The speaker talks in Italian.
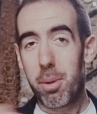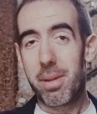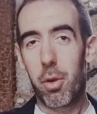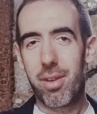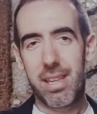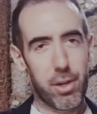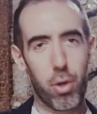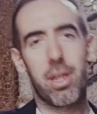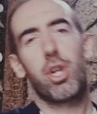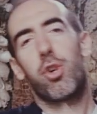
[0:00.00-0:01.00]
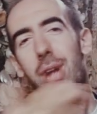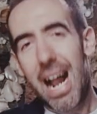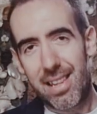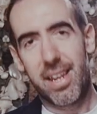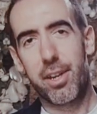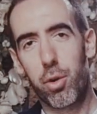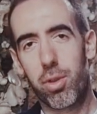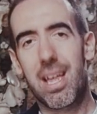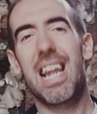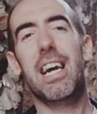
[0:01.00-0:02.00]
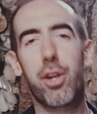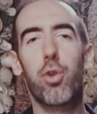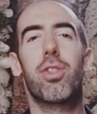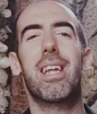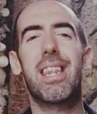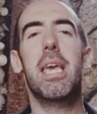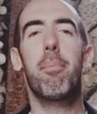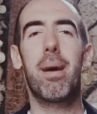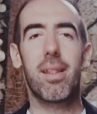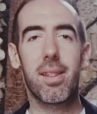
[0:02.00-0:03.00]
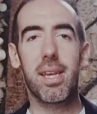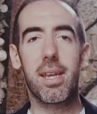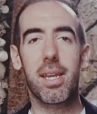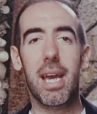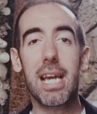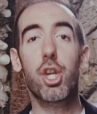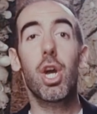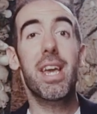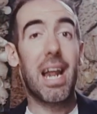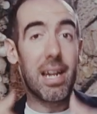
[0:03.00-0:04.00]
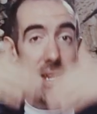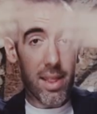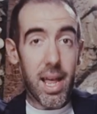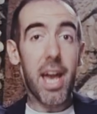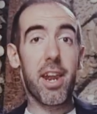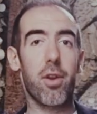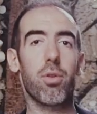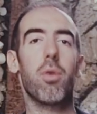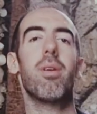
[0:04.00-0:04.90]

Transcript: prima di questa grotta c'era un'altra grotta, la grotta dei Bandini, e c'era all'interno di